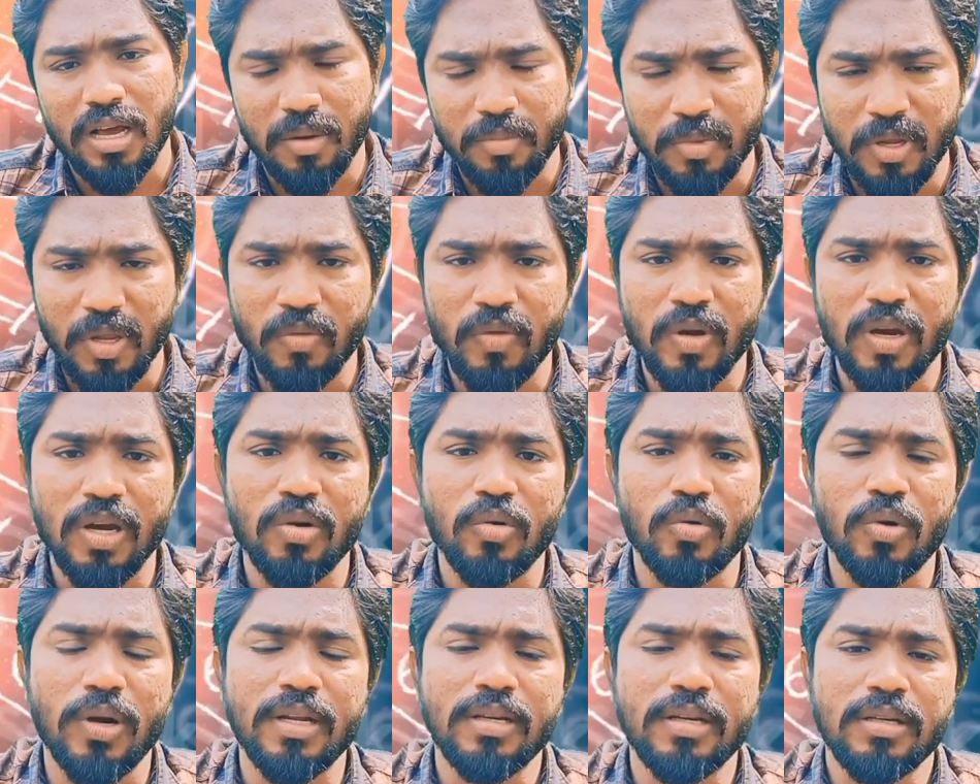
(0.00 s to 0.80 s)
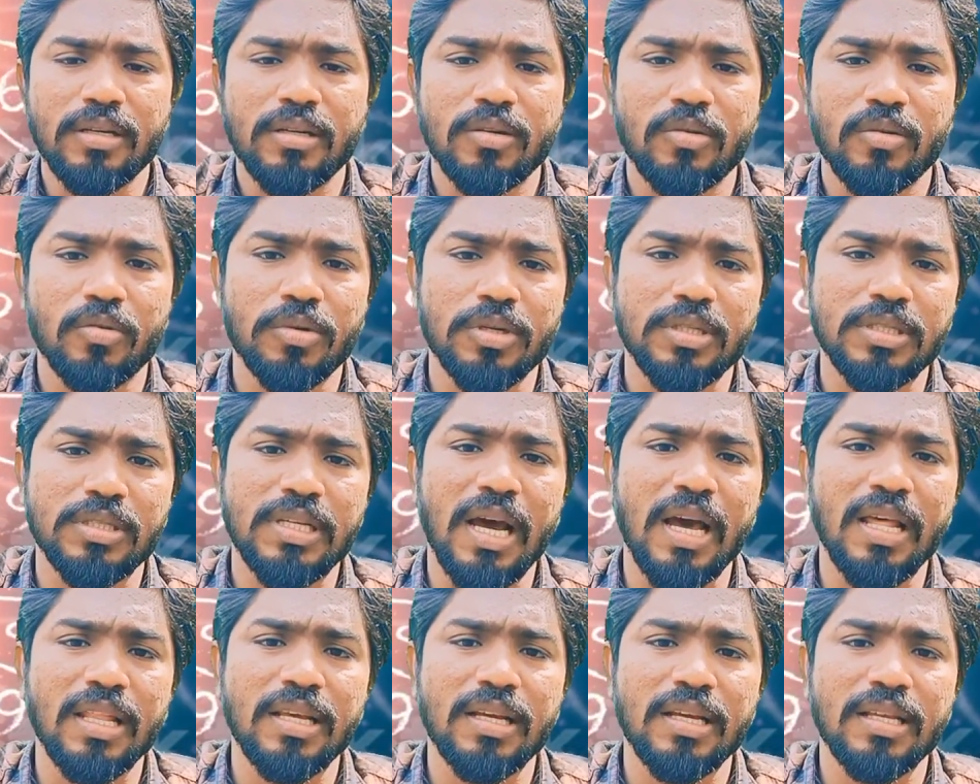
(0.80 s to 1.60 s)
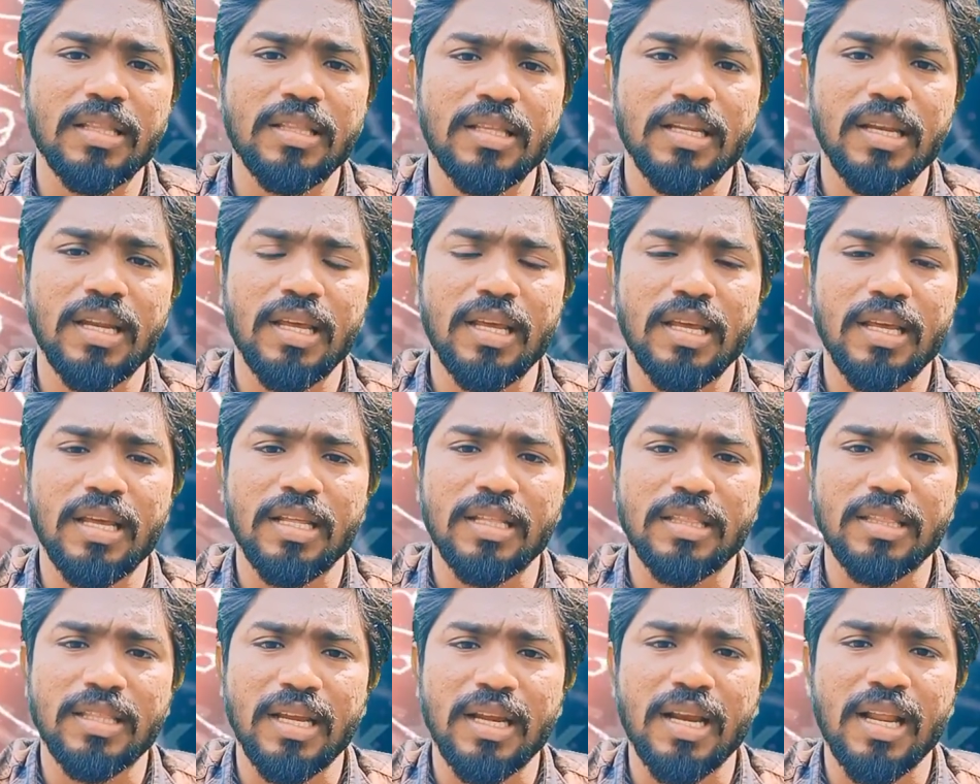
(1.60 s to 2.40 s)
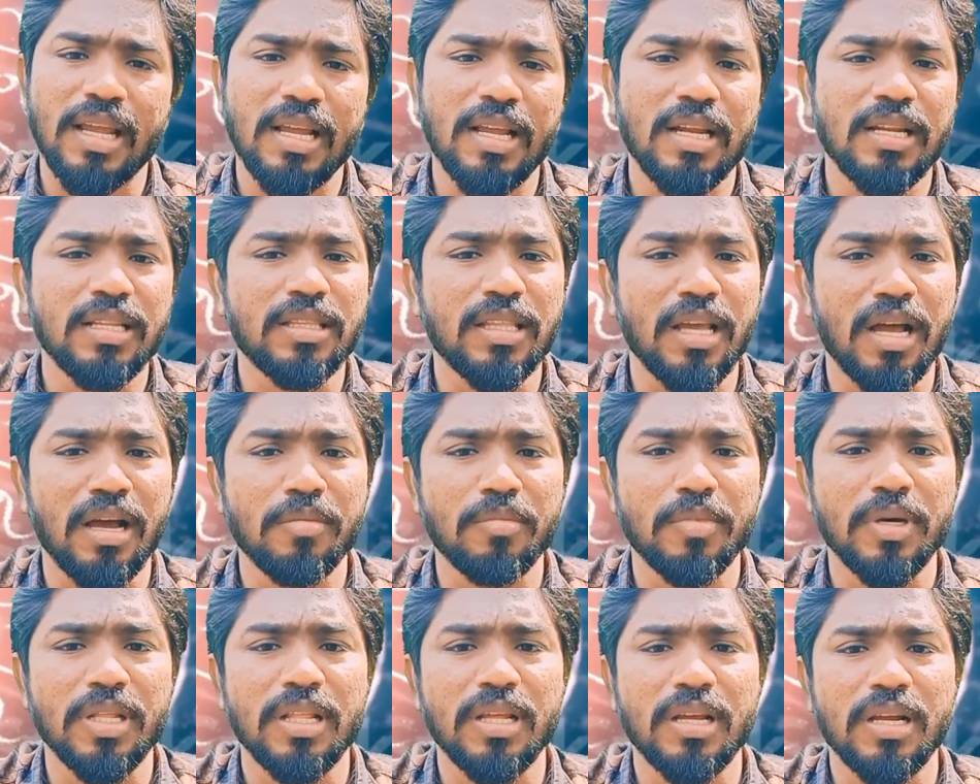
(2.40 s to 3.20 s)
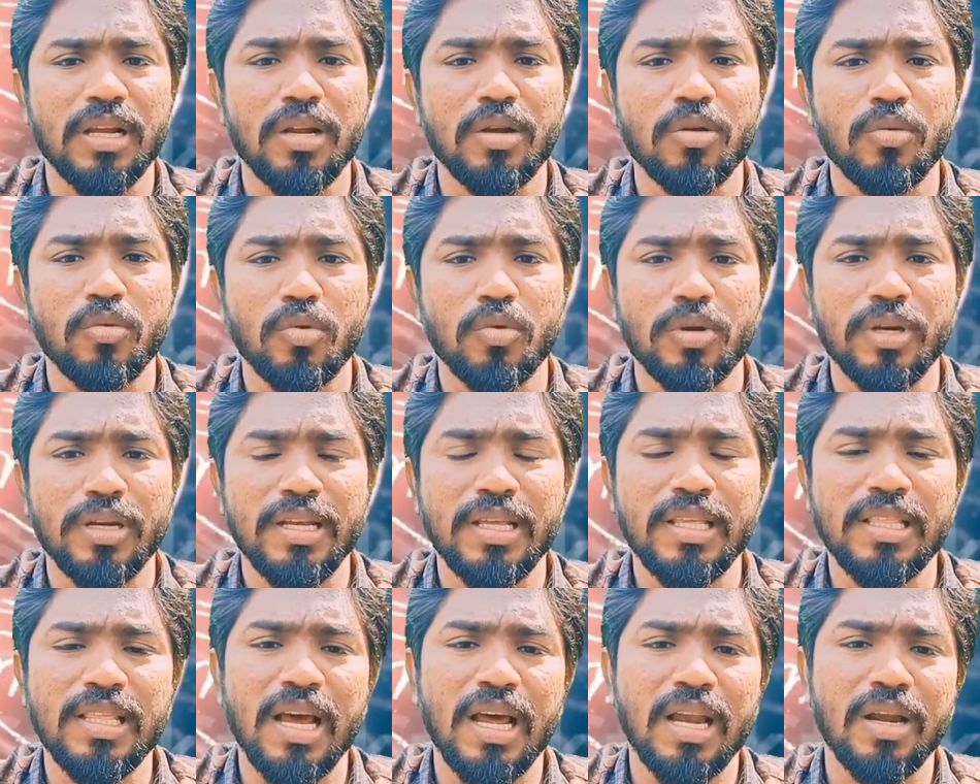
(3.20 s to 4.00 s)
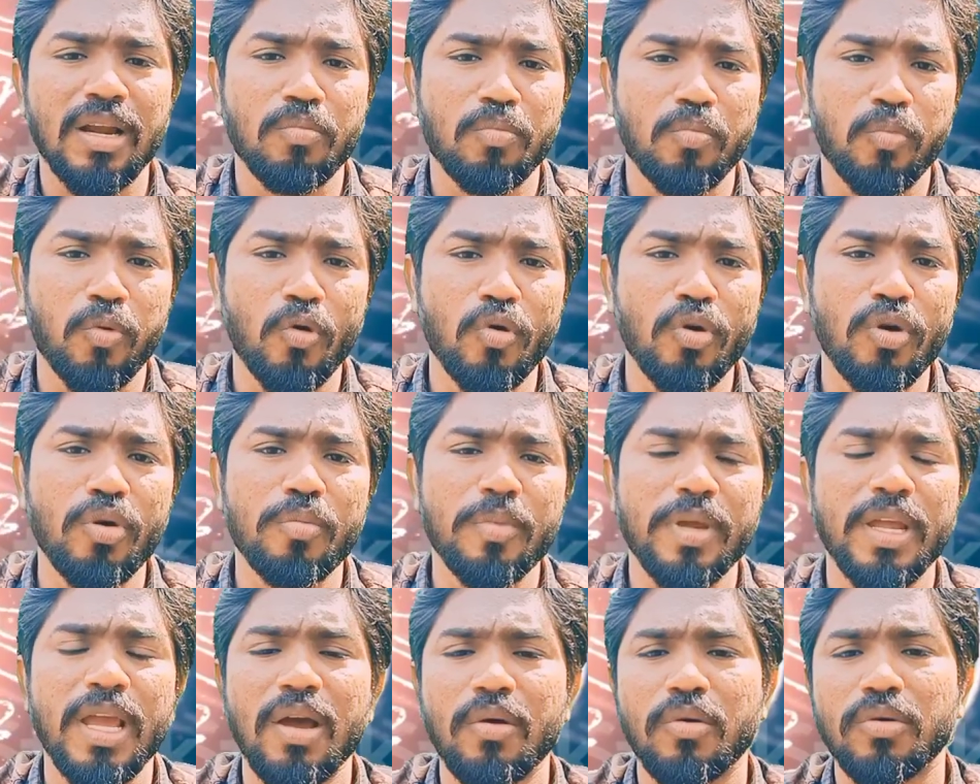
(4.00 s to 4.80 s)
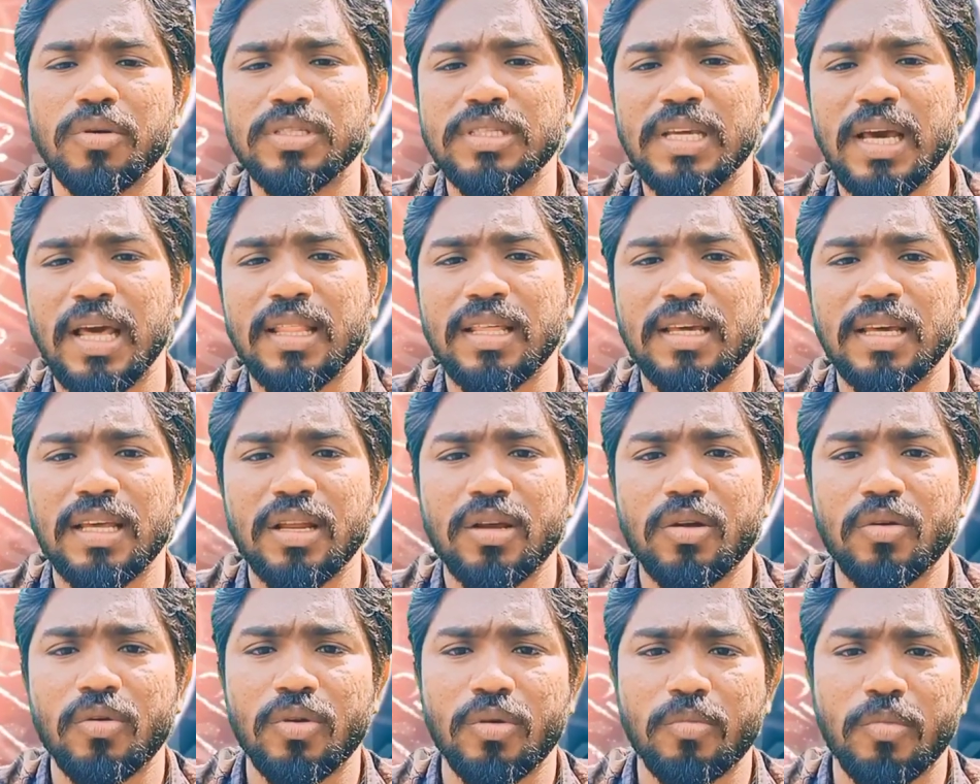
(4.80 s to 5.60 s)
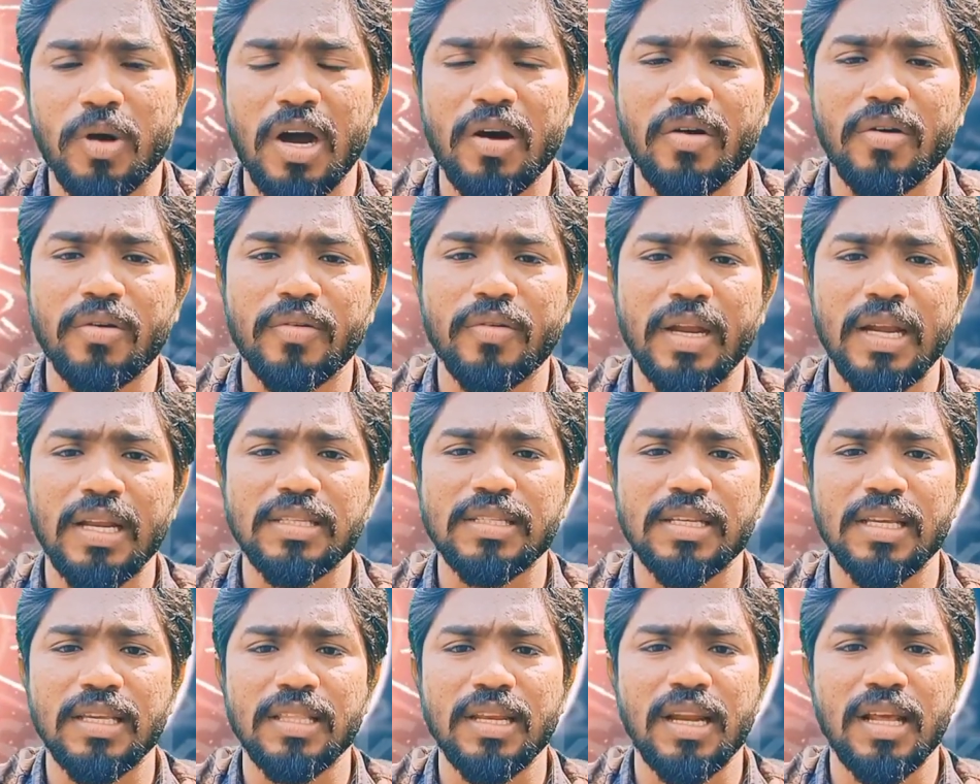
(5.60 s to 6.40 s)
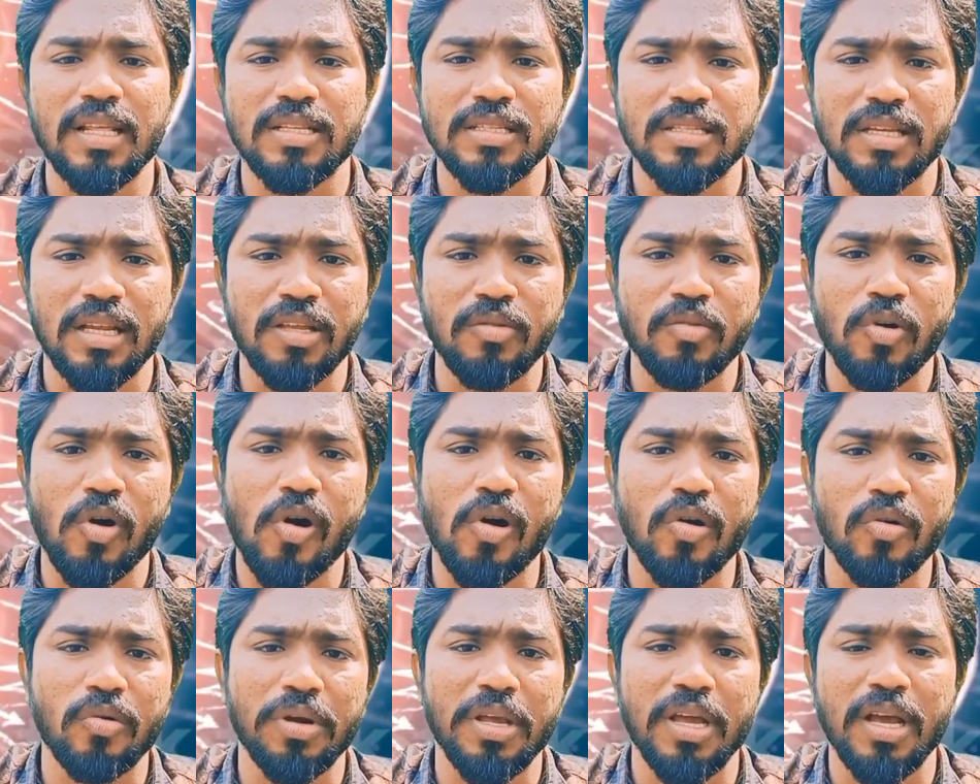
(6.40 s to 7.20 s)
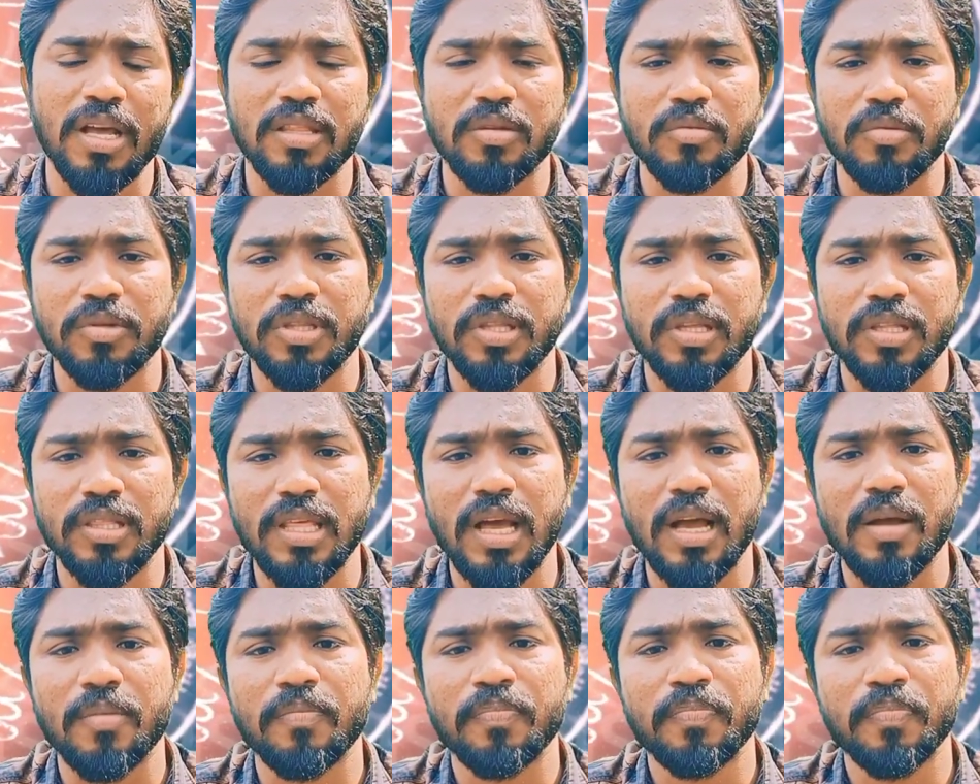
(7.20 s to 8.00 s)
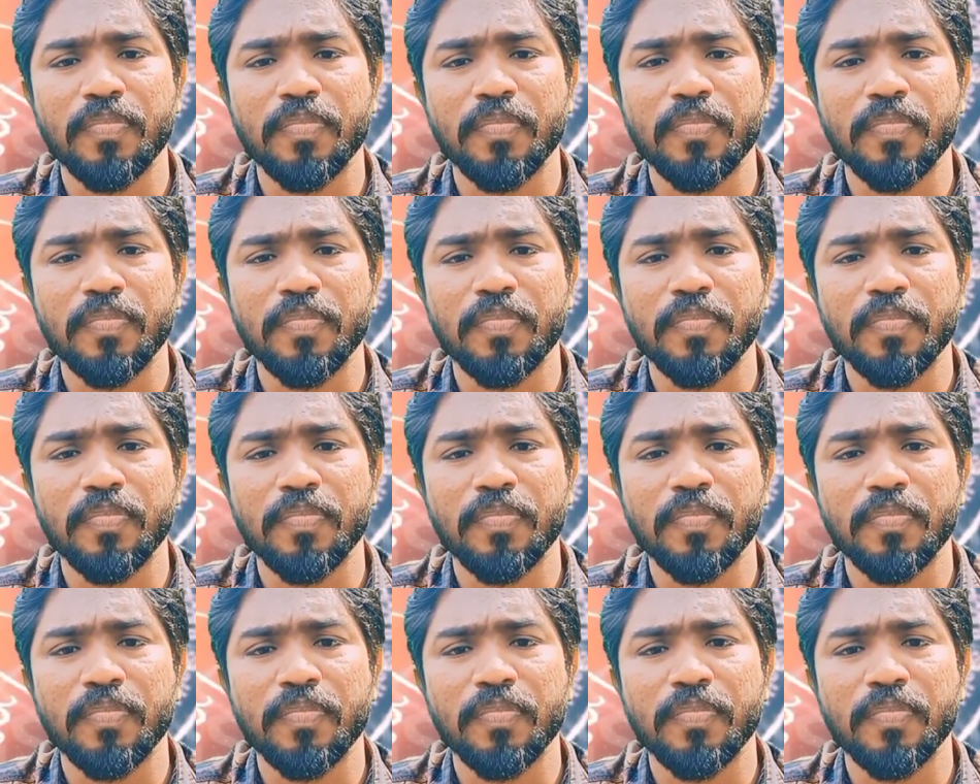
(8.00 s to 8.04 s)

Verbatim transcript: அமைவுகளுடன் ஒரு ஜாதகத்தில் தடைகள் தாமதங்கள் ஒரு நிதானம் பொறுமையாக ஒரு ஜாதகருக்கு ஒரு பாவம் வேலை செய்தனா அது சனி பகவானுடைய ஆதிபத்தியம் தான்